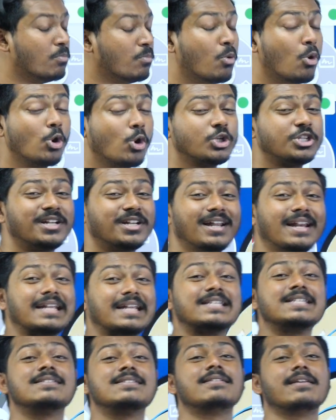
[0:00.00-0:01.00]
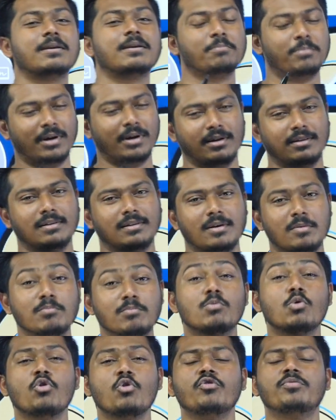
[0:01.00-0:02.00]
மோஷனை ரெஸ்ட்
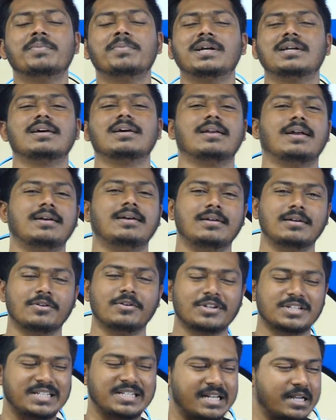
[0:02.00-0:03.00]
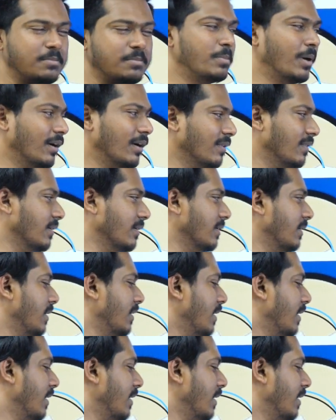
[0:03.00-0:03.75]
மூவ்மெண்ட்டை ரெஸ்ட்ரிக்ட் பண்ணுது